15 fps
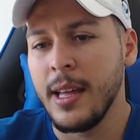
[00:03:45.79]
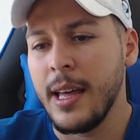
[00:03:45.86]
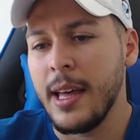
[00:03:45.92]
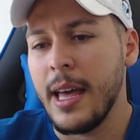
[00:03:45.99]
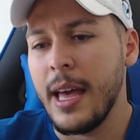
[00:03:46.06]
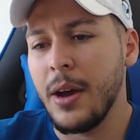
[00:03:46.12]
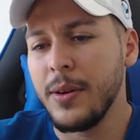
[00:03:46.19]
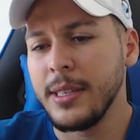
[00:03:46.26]

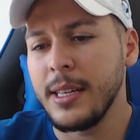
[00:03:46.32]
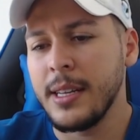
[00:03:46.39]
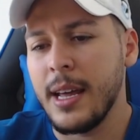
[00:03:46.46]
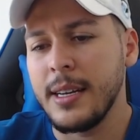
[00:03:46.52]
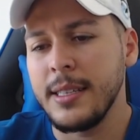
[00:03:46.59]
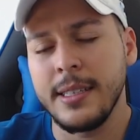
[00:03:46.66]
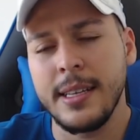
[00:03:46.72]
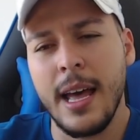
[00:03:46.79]
É umas
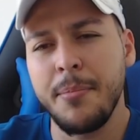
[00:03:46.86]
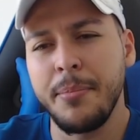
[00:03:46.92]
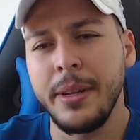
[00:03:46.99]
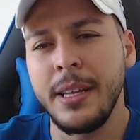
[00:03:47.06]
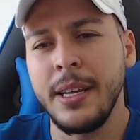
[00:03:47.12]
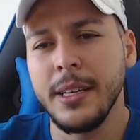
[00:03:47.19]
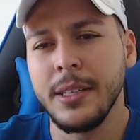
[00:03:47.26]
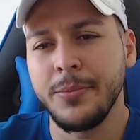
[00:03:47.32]
análises
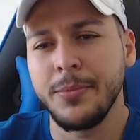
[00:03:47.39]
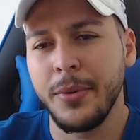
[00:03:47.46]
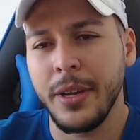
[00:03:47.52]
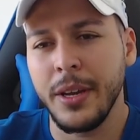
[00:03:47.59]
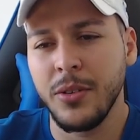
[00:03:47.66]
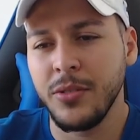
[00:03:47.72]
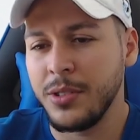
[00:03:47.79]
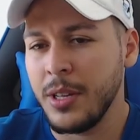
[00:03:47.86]
rapidinhas
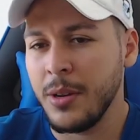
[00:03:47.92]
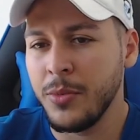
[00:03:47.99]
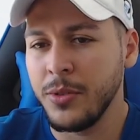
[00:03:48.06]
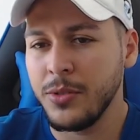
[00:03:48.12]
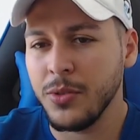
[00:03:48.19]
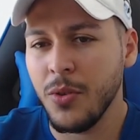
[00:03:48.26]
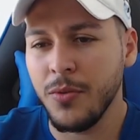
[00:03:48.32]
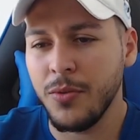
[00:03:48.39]
porque hoje tem
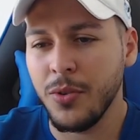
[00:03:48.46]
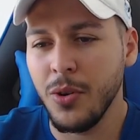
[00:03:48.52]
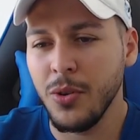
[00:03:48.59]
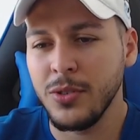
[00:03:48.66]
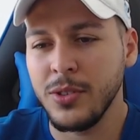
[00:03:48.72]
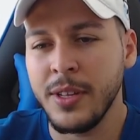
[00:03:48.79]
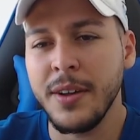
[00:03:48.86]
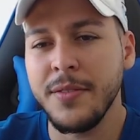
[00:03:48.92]
muitos
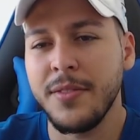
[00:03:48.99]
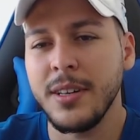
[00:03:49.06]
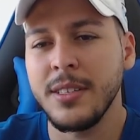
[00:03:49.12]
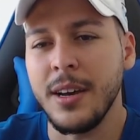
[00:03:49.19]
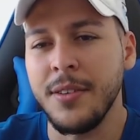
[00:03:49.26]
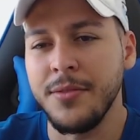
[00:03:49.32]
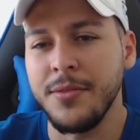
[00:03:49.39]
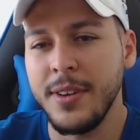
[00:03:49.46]
confrontos, tem que fazer
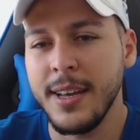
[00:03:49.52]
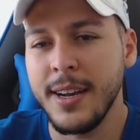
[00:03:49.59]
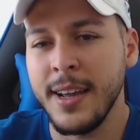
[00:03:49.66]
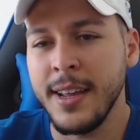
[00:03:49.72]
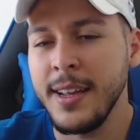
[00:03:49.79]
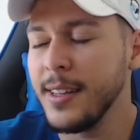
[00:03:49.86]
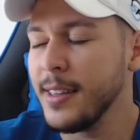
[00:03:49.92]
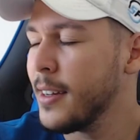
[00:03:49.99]
a feira
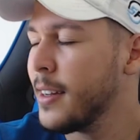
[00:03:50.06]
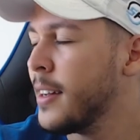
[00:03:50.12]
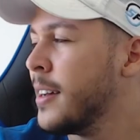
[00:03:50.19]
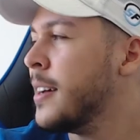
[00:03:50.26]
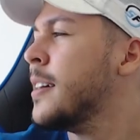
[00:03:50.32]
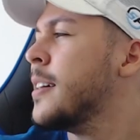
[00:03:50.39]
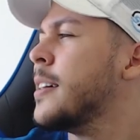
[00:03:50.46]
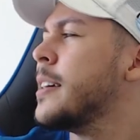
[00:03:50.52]
ainda
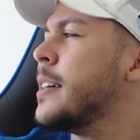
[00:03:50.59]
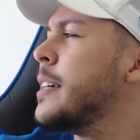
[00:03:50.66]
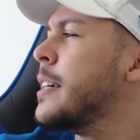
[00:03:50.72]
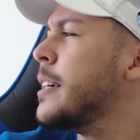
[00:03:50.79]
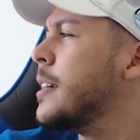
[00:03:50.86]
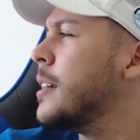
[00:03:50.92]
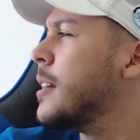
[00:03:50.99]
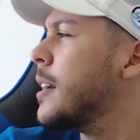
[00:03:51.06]

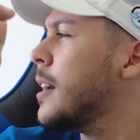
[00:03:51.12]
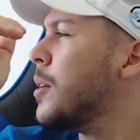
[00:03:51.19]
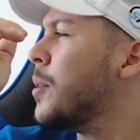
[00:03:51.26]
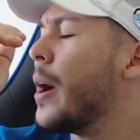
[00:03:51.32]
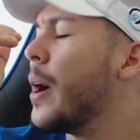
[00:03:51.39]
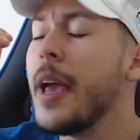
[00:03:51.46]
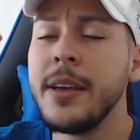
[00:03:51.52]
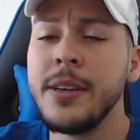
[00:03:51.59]
e
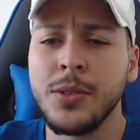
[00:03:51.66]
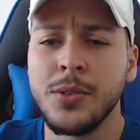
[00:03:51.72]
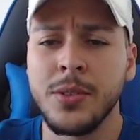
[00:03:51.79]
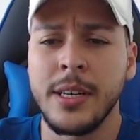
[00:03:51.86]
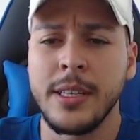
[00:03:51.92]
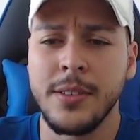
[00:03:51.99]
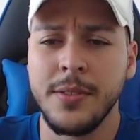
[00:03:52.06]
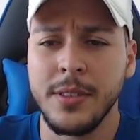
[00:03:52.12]
é isso,
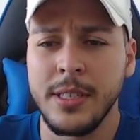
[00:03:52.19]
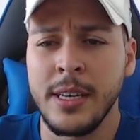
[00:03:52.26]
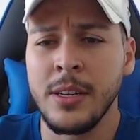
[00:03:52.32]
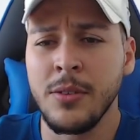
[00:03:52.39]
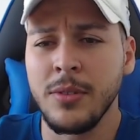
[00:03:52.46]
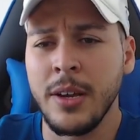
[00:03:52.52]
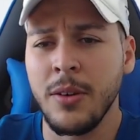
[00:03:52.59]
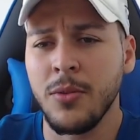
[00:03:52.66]
né? Se você
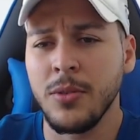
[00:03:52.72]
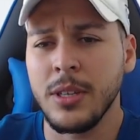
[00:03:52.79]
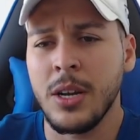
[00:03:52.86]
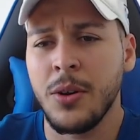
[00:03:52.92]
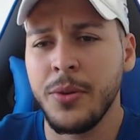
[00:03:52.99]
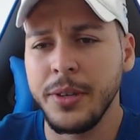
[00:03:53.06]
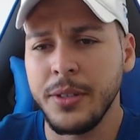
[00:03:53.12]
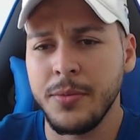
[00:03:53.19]
não tem conta na
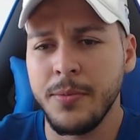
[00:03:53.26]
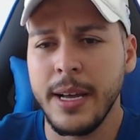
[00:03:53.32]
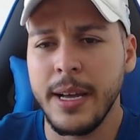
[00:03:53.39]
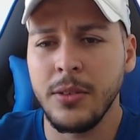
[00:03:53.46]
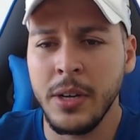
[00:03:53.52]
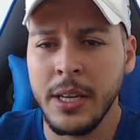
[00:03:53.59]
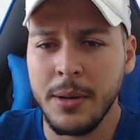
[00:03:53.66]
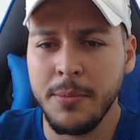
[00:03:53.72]

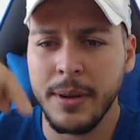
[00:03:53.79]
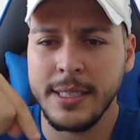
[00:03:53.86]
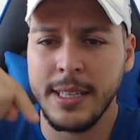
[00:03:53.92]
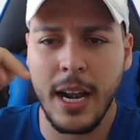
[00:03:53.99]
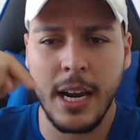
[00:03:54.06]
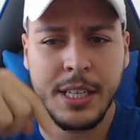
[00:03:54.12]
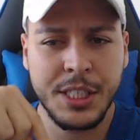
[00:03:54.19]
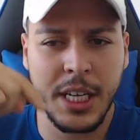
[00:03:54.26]
8bet, o link para se
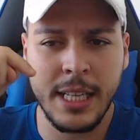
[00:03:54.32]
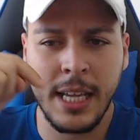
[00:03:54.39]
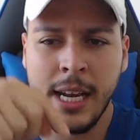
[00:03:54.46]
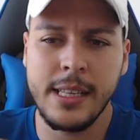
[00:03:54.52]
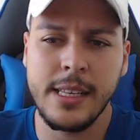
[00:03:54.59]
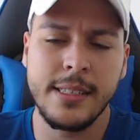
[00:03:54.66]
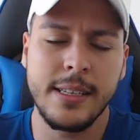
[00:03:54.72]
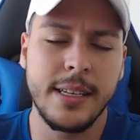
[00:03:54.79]
cadastrar tá na
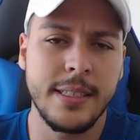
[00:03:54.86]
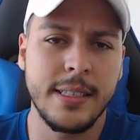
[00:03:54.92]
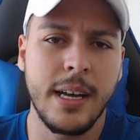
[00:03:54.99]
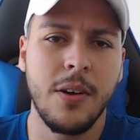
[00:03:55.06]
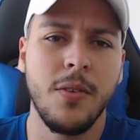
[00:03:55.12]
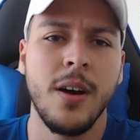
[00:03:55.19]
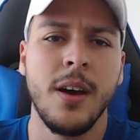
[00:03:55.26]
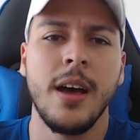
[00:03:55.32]

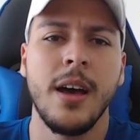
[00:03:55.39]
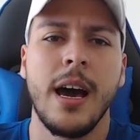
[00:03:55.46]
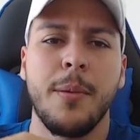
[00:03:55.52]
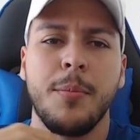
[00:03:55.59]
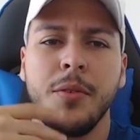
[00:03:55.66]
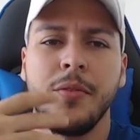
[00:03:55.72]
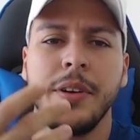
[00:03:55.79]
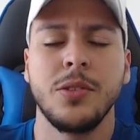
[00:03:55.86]
descrição.
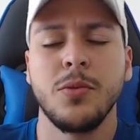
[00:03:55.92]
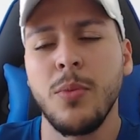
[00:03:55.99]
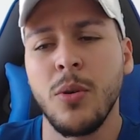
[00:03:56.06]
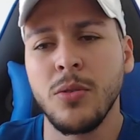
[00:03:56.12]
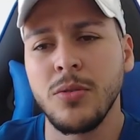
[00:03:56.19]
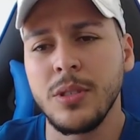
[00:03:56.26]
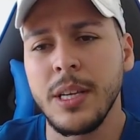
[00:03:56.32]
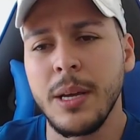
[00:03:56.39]
Aproveita o
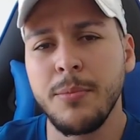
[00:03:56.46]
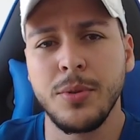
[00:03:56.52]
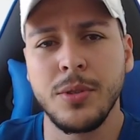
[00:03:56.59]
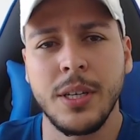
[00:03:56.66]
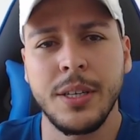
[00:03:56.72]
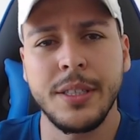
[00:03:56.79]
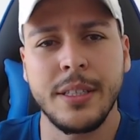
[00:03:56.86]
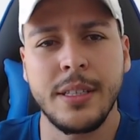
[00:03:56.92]
bônus de
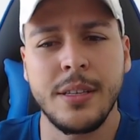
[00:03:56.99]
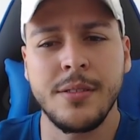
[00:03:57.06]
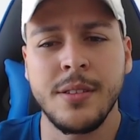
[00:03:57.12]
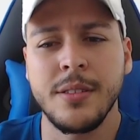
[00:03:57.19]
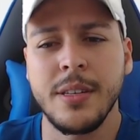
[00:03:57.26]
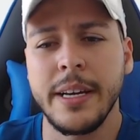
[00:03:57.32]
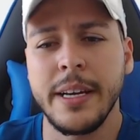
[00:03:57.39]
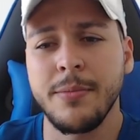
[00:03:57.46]
100% até
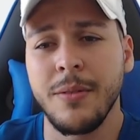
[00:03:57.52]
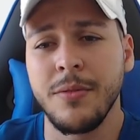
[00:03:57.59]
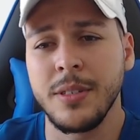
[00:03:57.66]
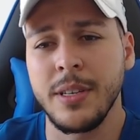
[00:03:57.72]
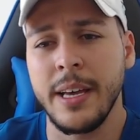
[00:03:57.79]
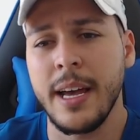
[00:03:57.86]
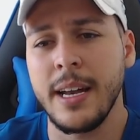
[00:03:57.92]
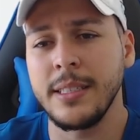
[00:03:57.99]
200 reais para você
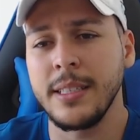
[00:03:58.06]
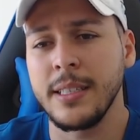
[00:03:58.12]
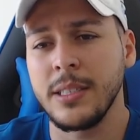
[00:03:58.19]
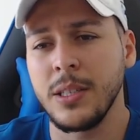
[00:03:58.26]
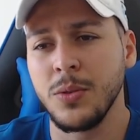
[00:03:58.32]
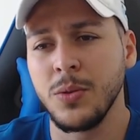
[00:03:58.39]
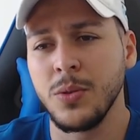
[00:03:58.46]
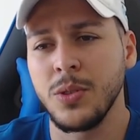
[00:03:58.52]
realizar
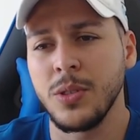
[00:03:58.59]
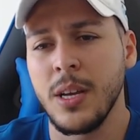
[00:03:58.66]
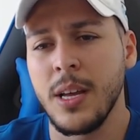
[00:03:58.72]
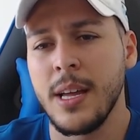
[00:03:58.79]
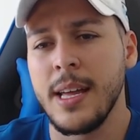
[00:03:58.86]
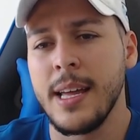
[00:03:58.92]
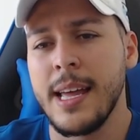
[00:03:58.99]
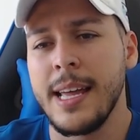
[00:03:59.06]
seus,
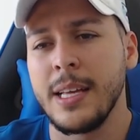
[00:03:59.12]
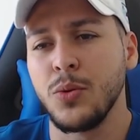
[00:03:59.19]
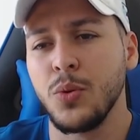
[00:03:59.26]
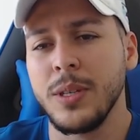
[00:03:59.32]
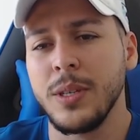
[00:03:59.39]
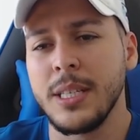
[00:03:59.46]
suas